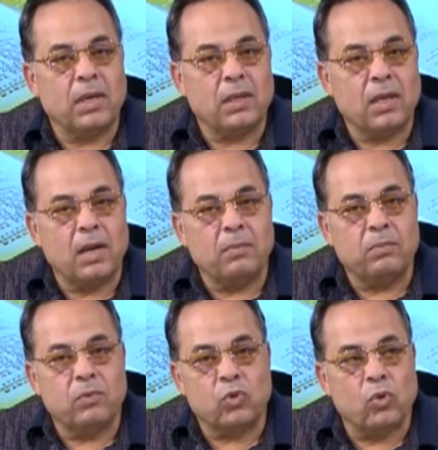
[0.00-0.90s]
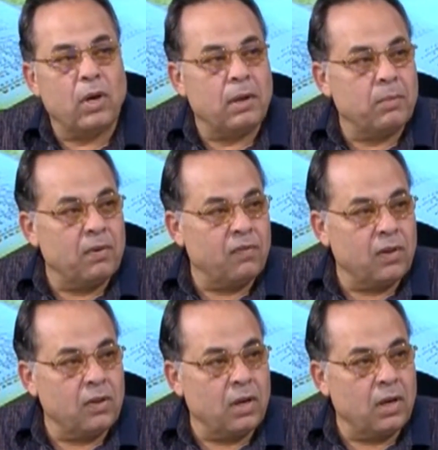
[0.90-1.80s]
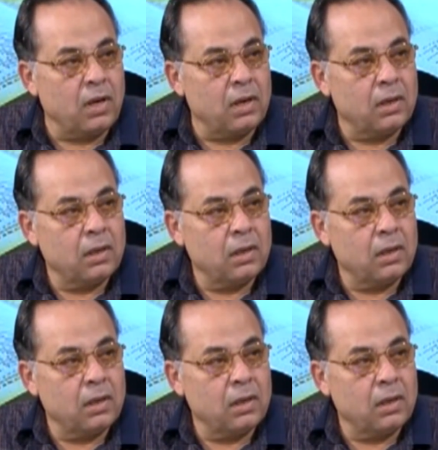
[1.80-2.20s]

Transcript: كتاب سلم الفضائل